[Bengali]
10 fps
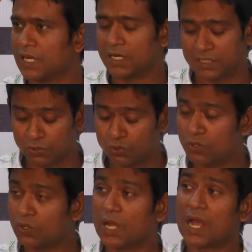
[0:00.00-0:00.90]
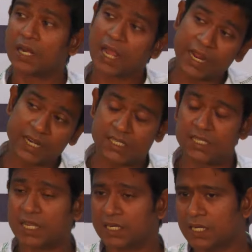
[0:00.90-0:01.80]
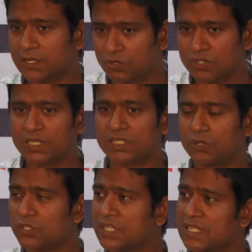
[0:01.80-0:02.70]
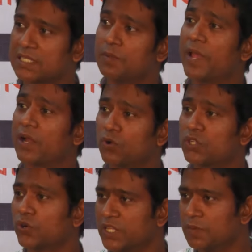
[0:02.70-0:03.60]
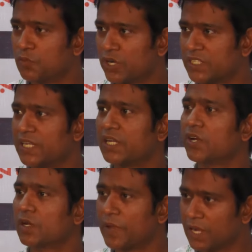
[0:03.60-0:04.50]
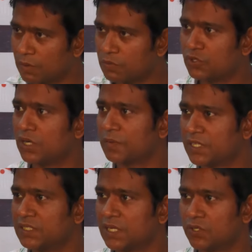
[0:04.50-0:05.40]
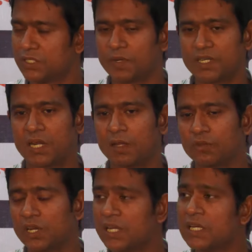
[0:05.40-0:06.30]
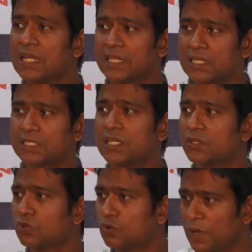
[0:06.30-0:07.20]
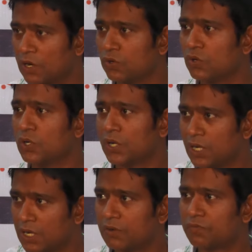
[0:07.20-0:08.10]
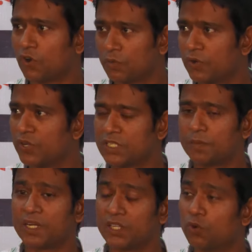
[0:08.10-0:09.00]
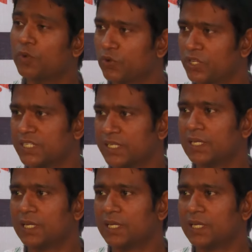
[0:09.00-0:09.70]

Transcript: আর যেহেতু আর আগের সিরিজে একটা কনসার্ন ছিল যে তাস্কিন ব্যাক করেছে অনেকদিন পরে সেখানেও একটা ব্যাকআপ অপশনের আমরা চিন্তা করেছি বাট আলহামদুলিল্লাহ তাস্কিন কিন্তু খুব ভালো ফর্মে রয়েছে বা রিদমে রয়েছে